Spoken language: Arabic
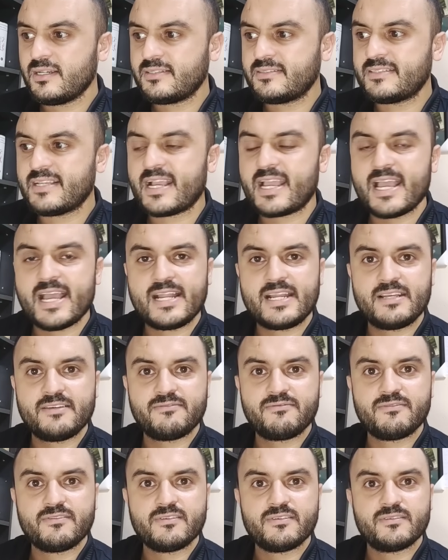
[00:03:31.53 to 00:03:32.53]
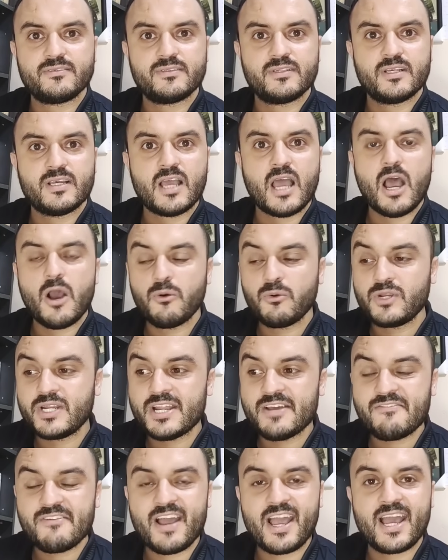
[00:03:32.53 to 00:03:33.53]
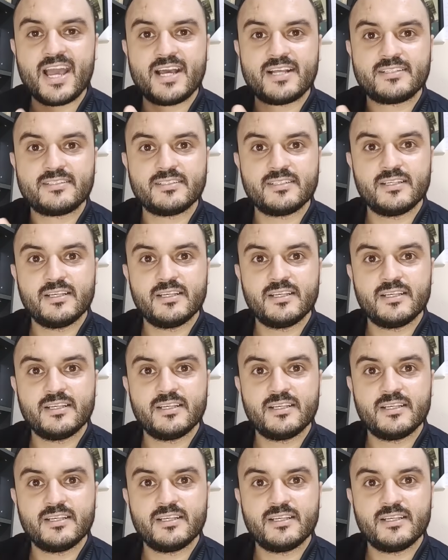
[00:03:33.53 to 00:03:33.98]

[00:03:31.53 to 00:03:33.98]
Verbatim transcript: التكاليف او النفقات